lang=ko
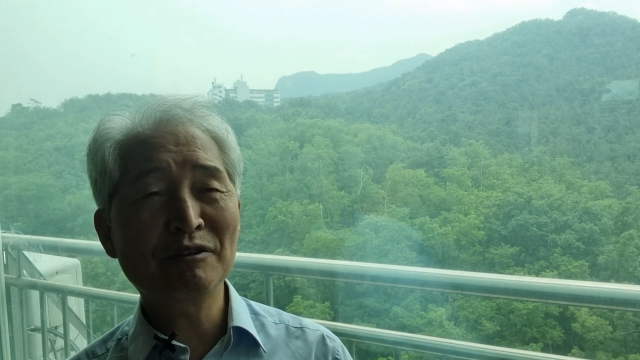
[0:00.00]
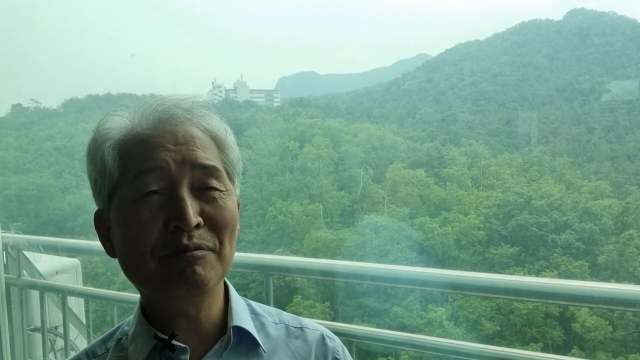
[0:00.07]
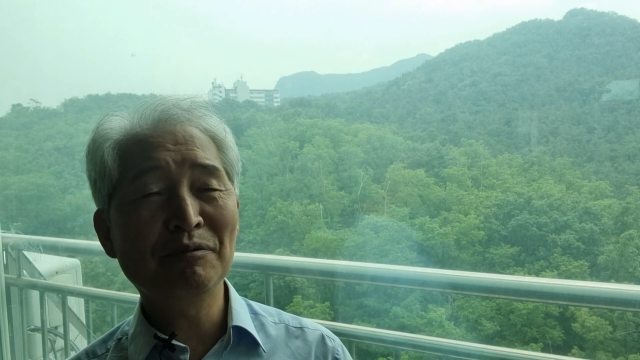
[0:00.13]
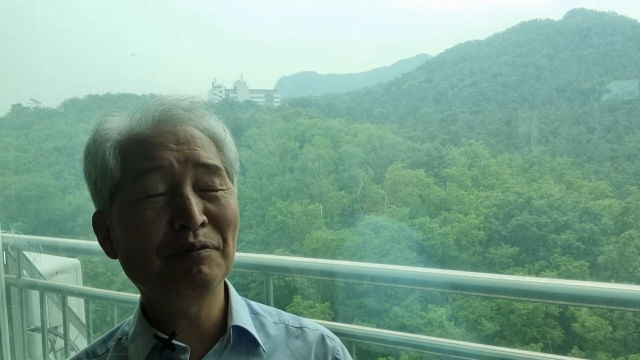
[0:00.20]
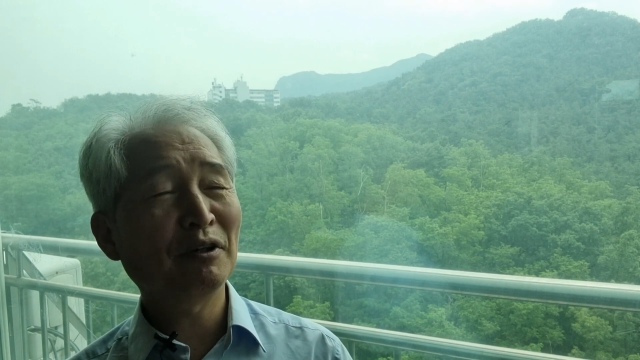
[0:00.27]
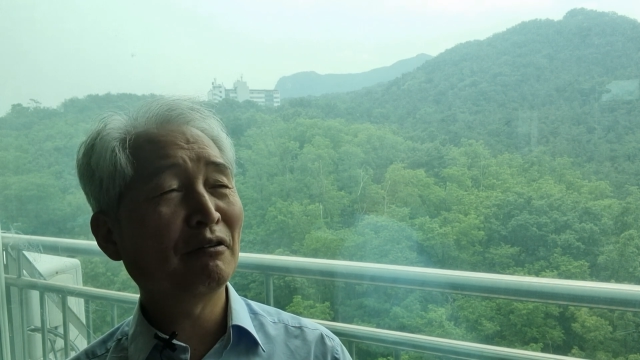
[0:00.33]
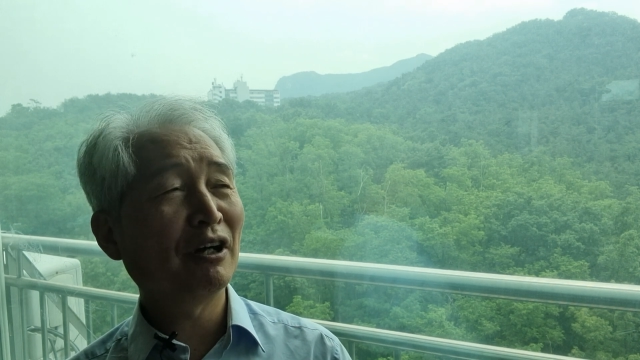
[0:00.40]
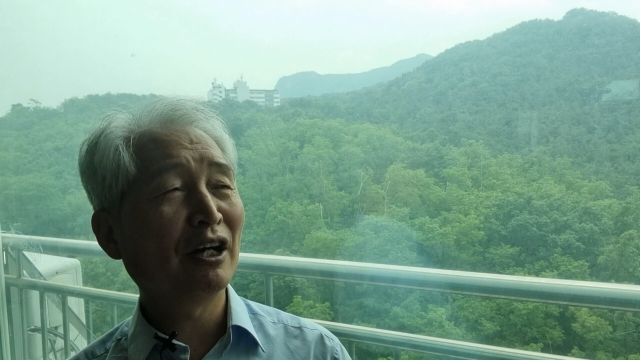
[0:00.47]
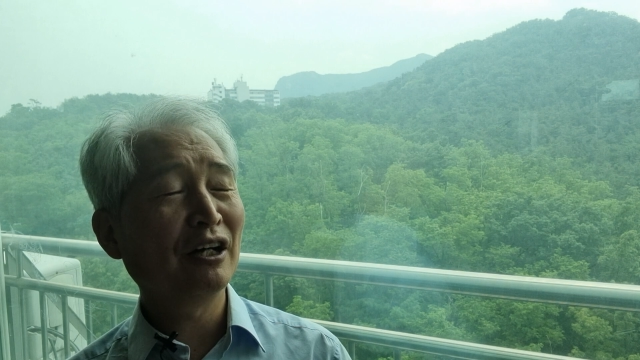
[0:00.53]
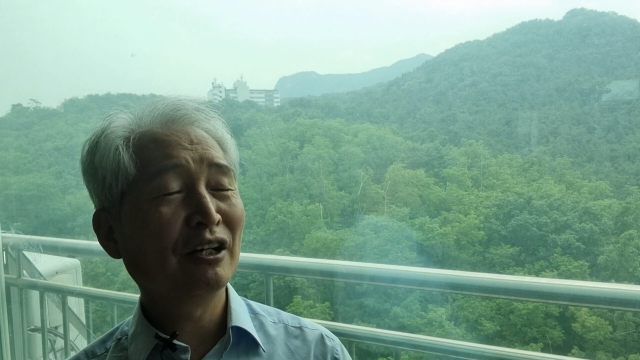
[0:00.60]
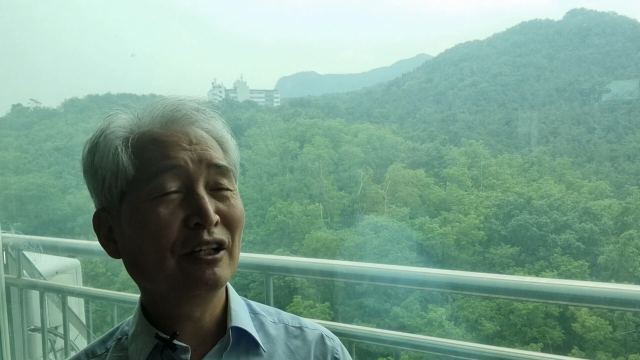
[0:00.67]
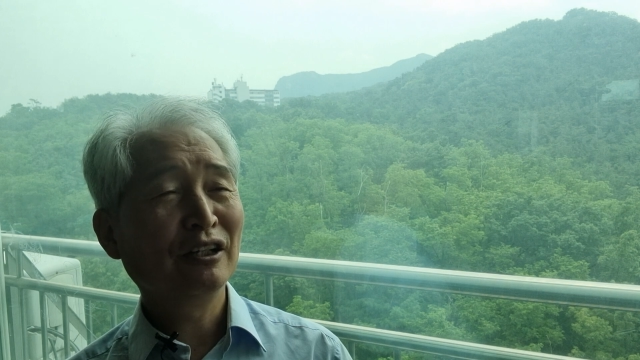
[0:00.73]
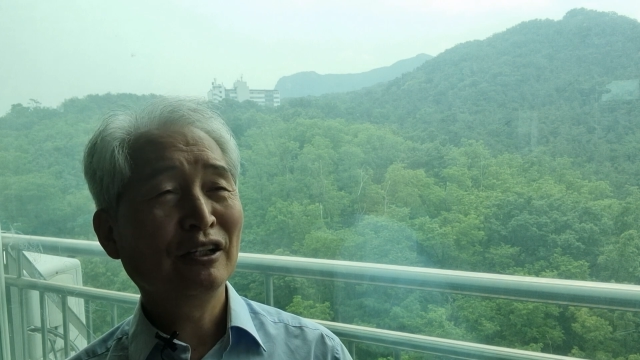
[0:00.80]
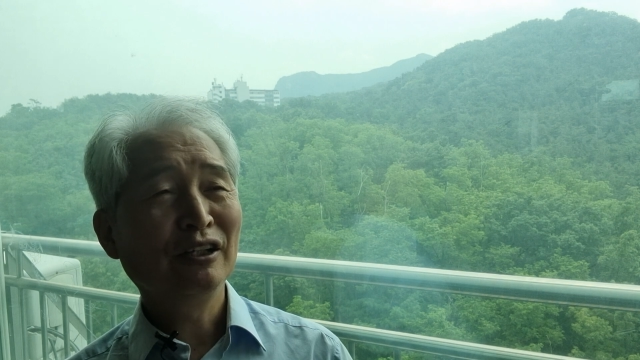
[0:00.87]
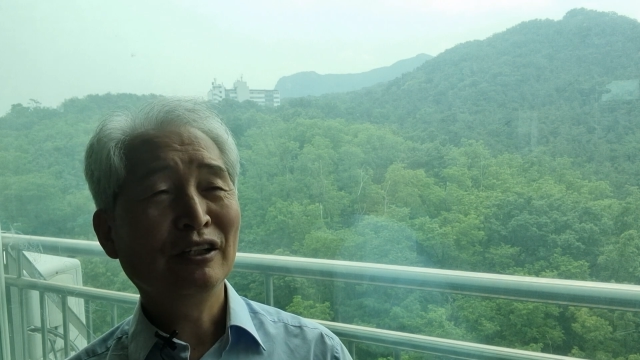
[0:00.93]
기쁨,
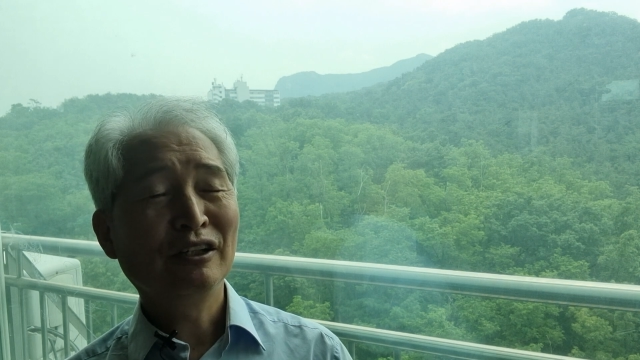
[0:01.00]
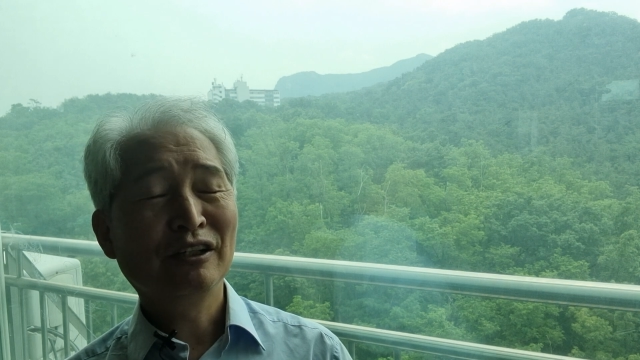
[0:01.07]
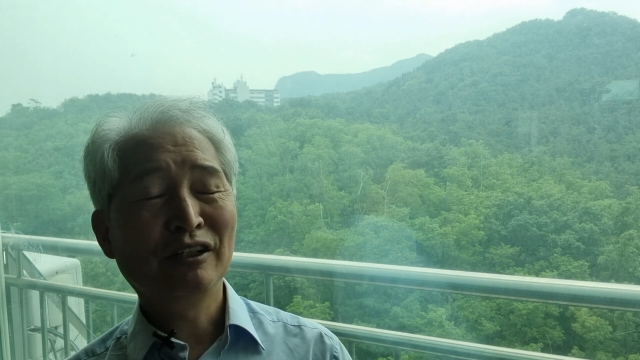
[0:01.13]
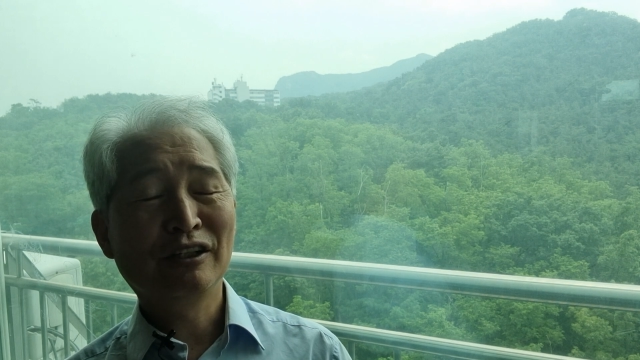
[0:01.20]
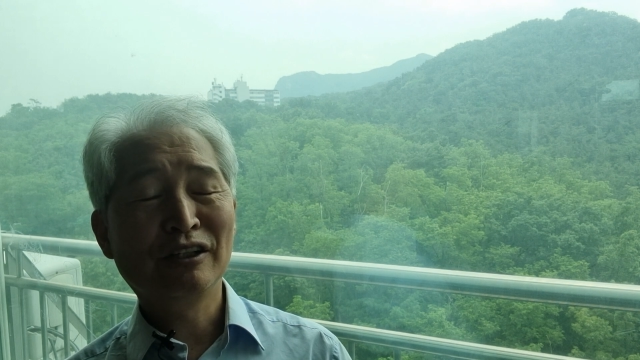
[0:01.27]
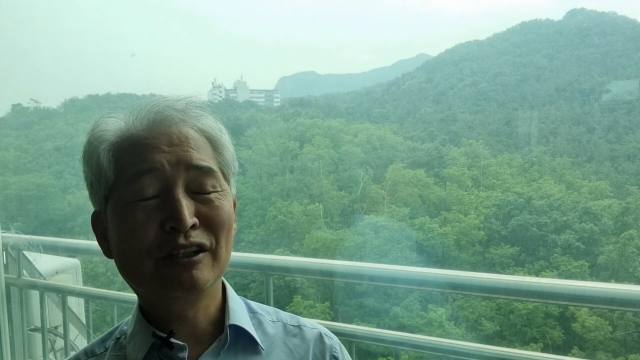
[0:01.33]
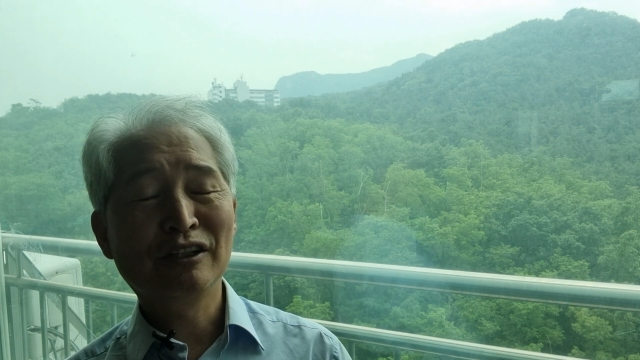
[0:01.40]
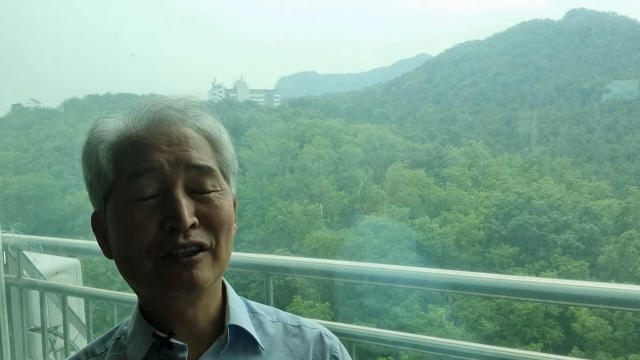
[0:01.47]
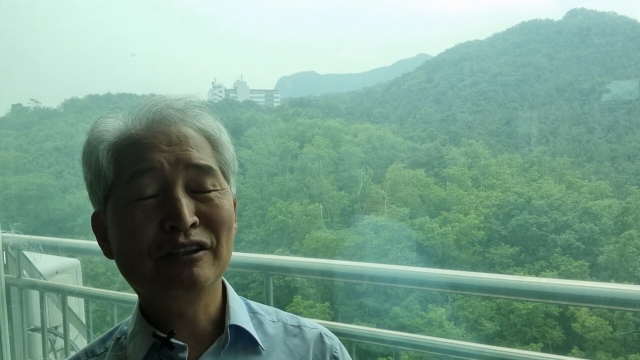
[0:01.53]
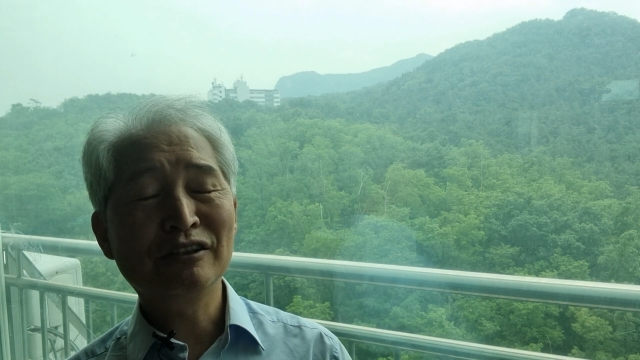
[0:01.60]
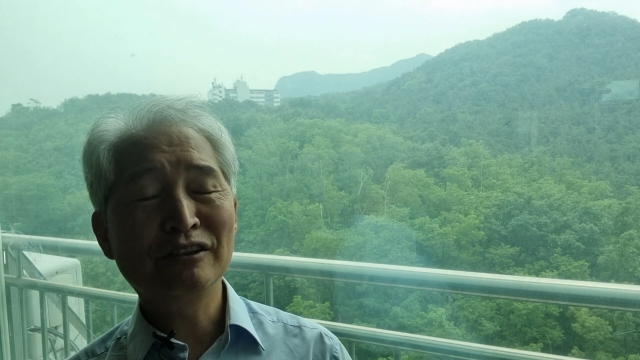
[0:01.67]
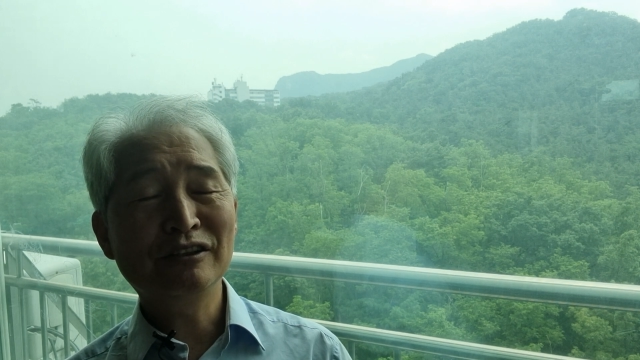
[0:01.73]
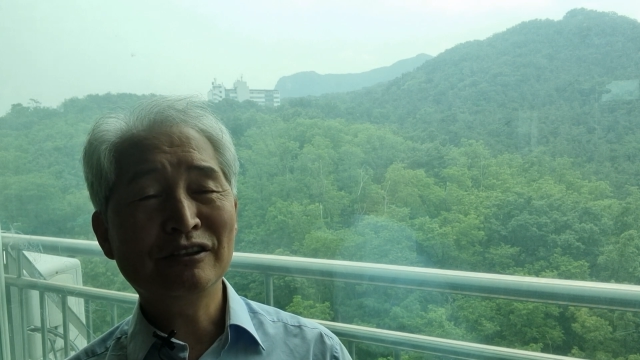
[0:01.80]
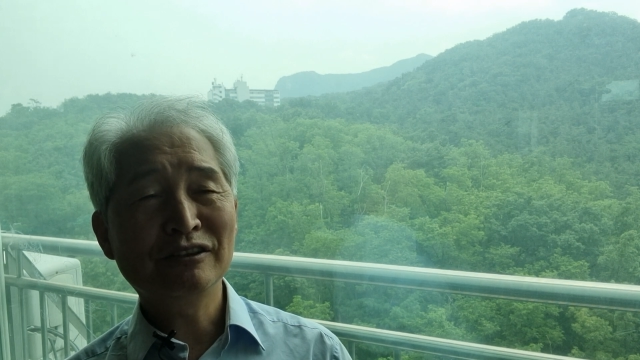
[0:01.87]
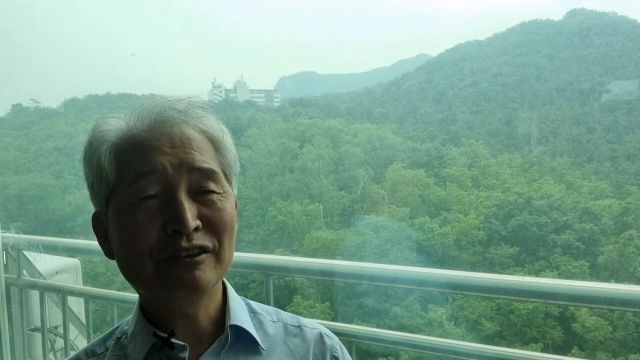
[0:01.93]

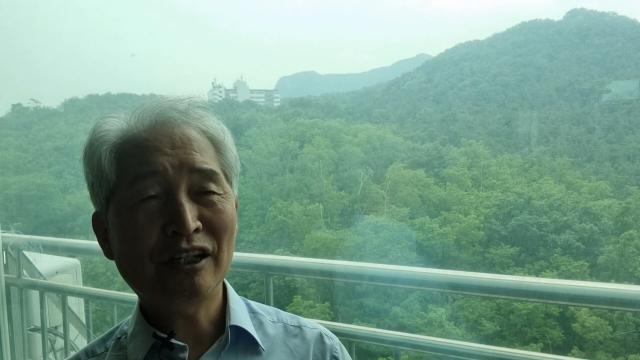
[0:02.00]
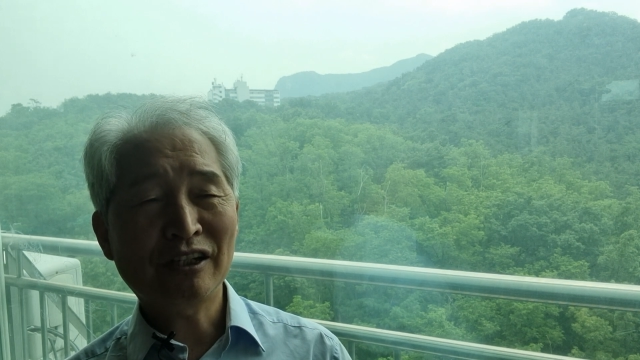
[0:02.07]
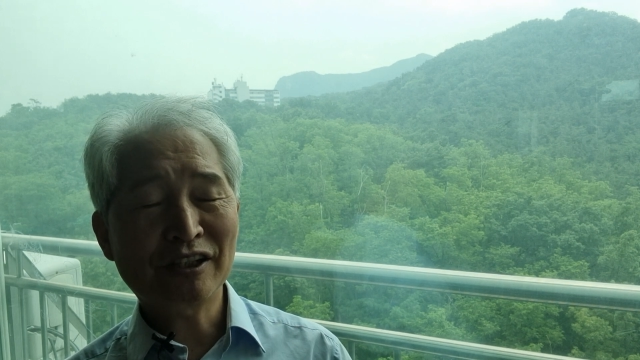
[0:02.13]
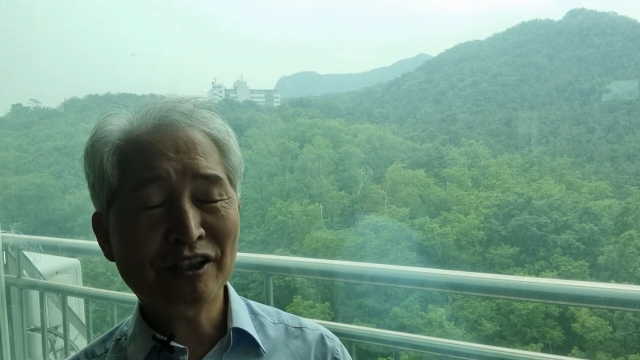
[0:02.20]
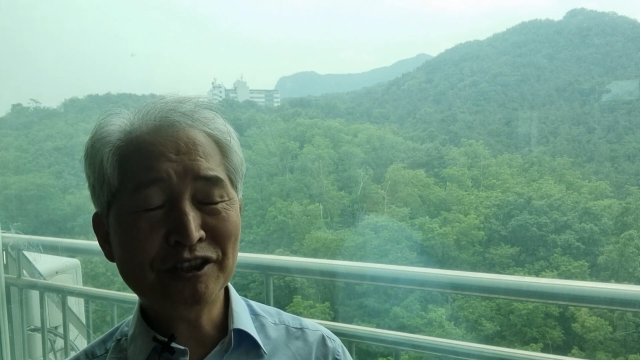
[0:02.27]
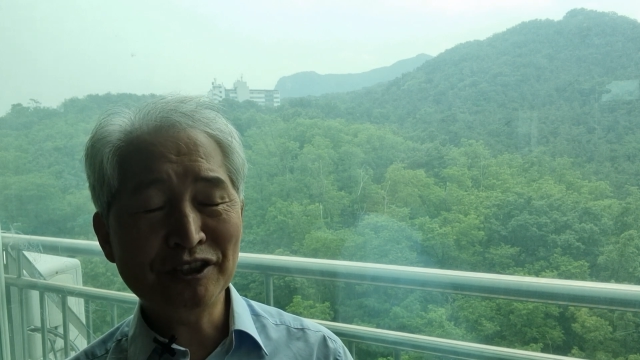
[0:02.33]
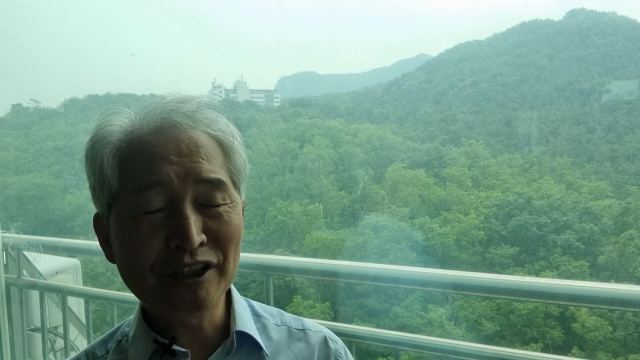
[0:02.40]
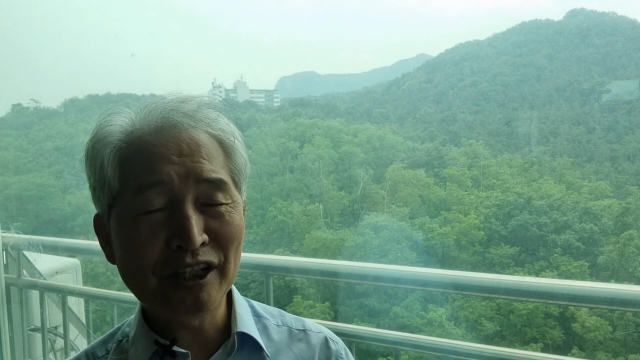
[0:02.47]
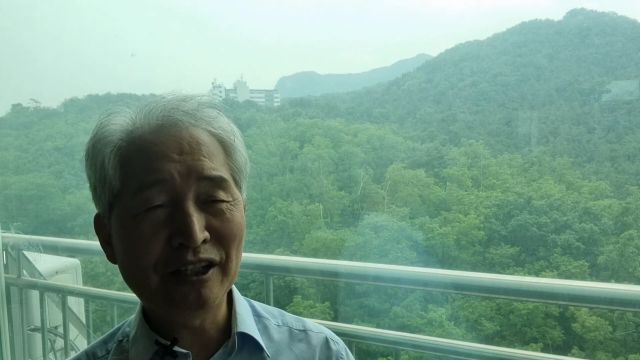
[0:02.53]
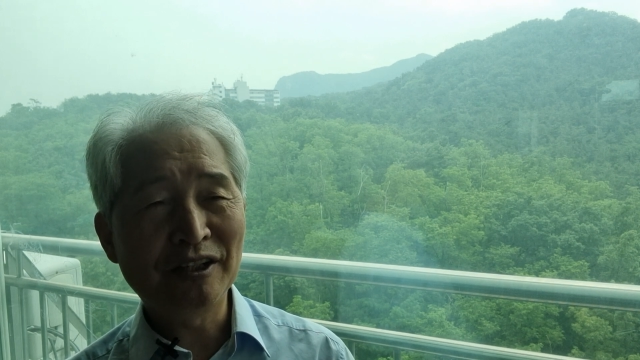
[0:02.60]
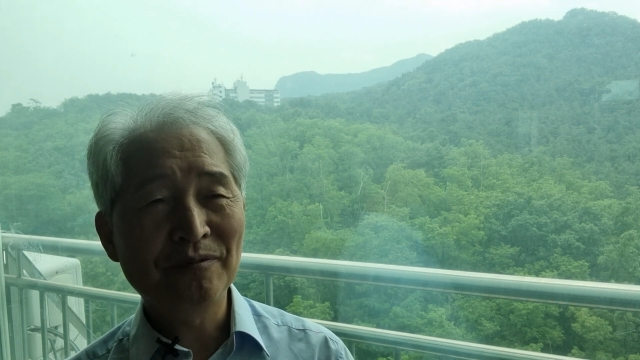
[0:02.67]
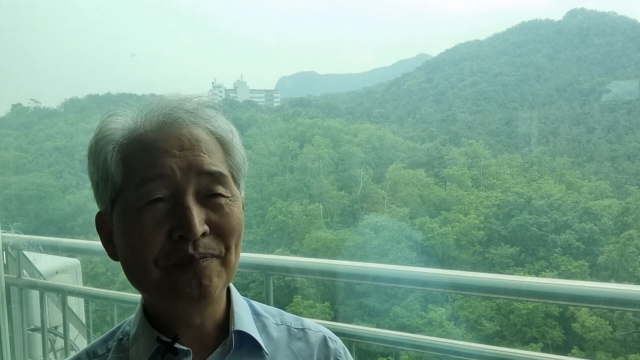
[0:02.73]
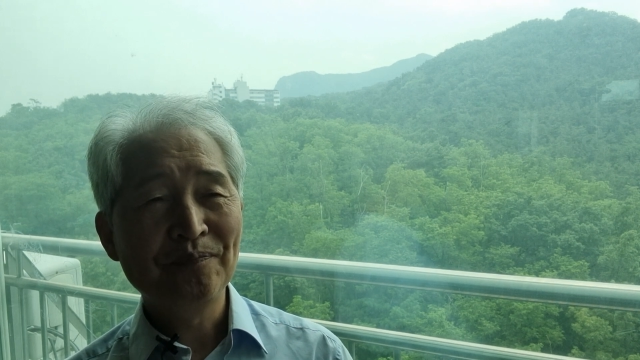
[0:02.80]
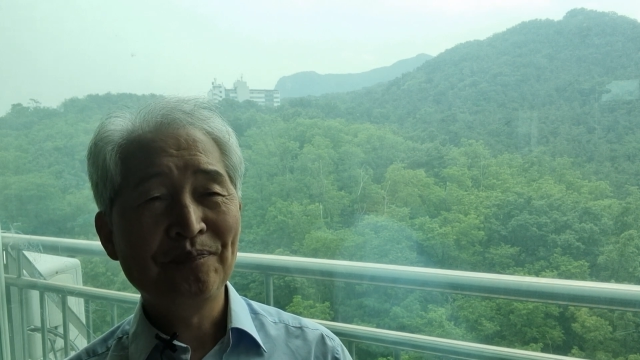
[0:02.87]
평화를 어, 살게 하신다.